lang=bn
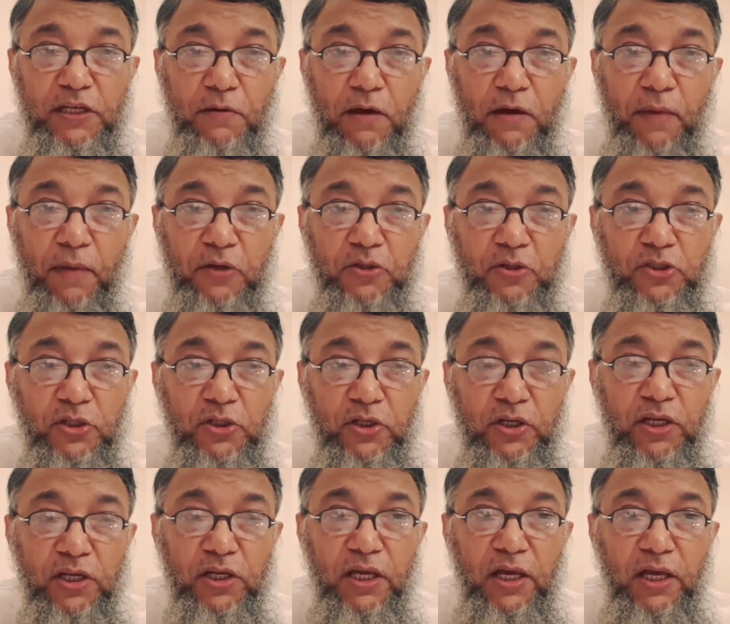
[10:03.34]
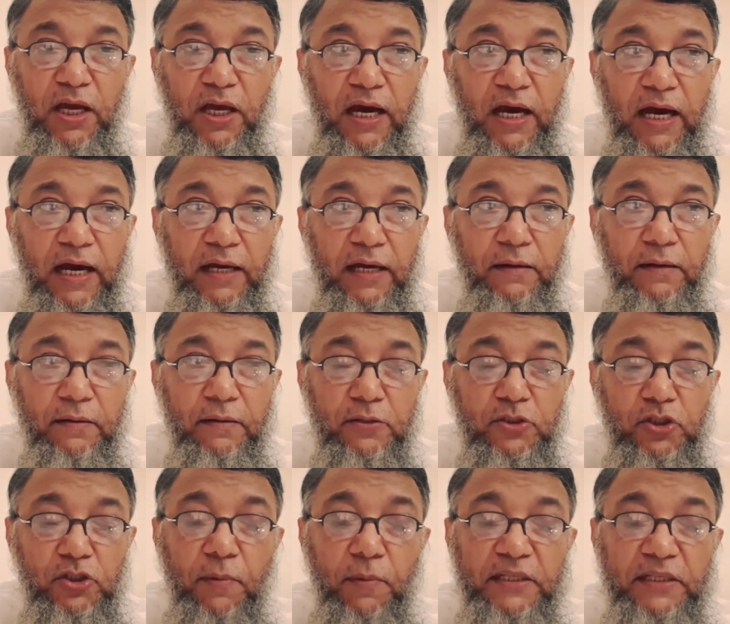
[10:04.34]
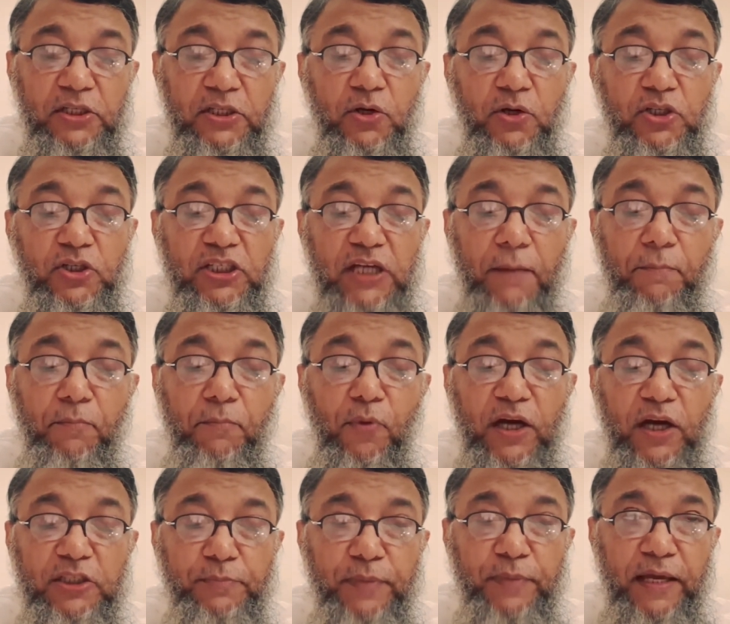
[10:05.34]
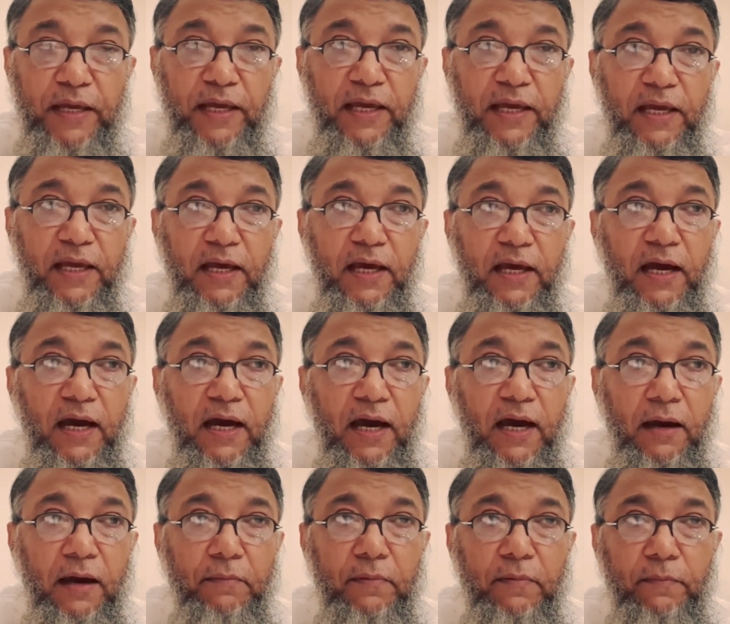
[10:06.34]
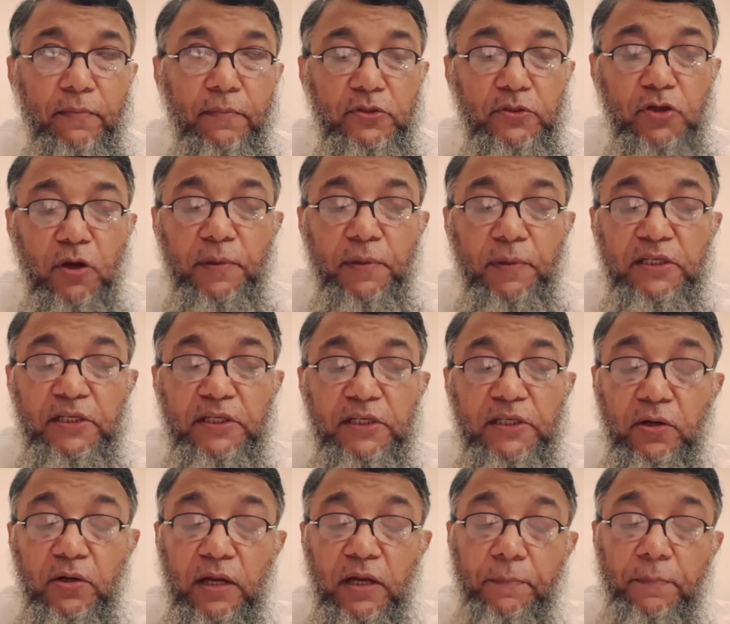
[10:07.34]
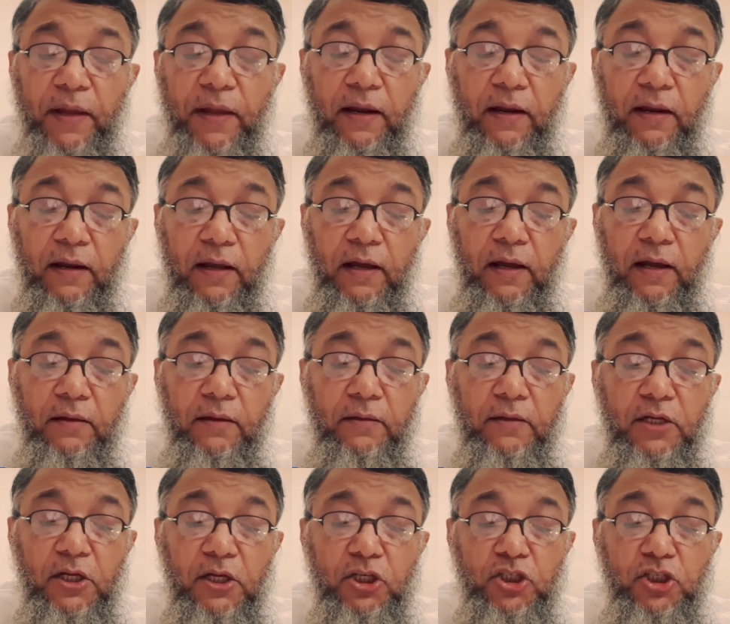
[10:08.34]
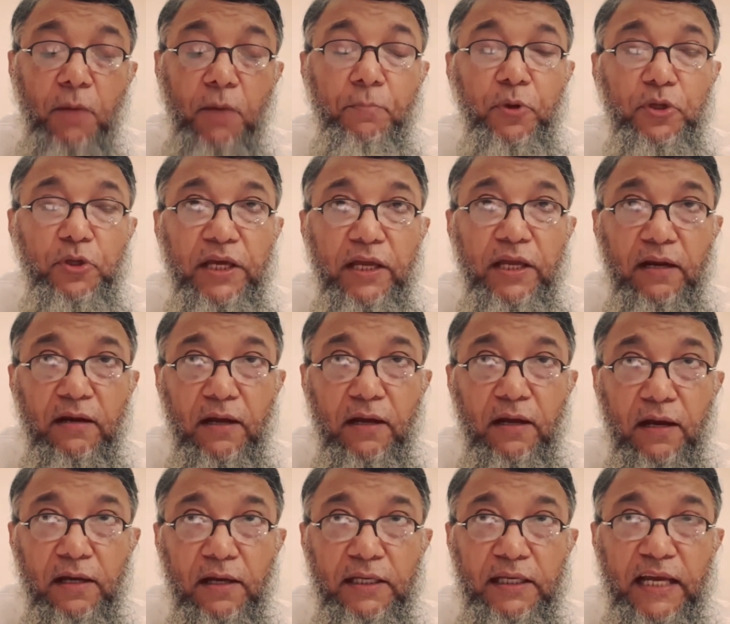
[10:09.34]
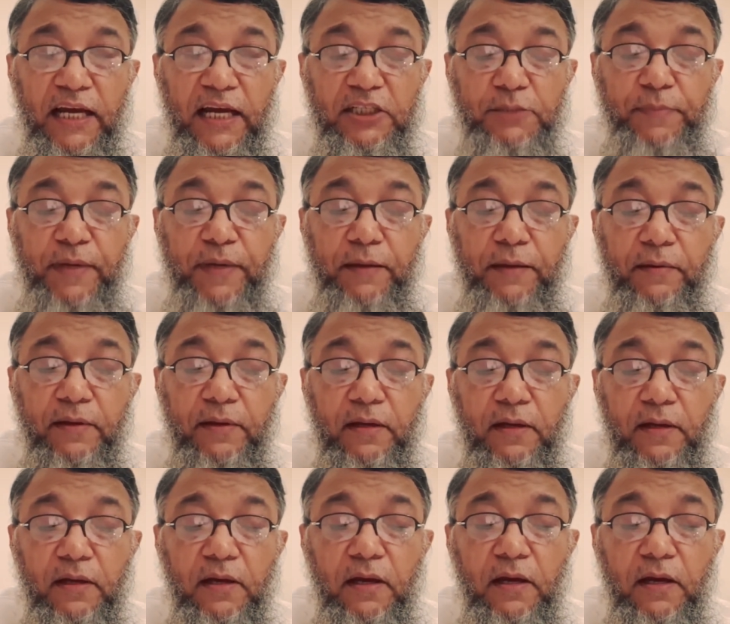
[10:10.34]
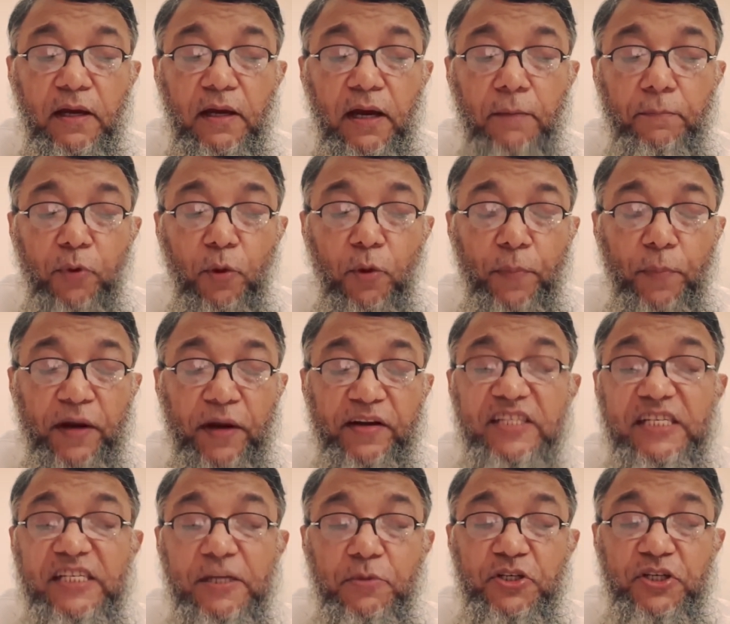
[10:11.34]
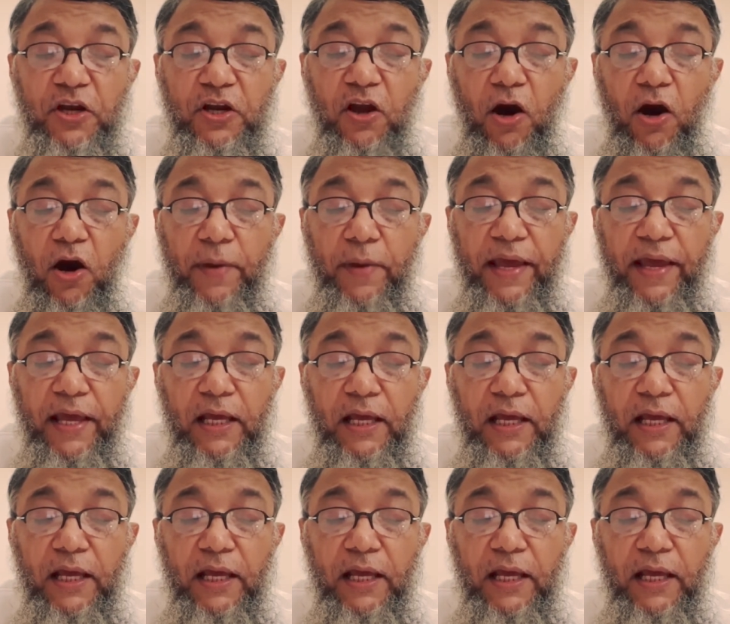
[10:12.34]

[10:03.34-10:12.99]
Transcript: যাবে মানুষ যখন সমাজে যখন সাম্য আসবে সমাজে যখন আপনার সম্পদের ই আসবে প্রপার ডিস্ট্রিবিউশন হবে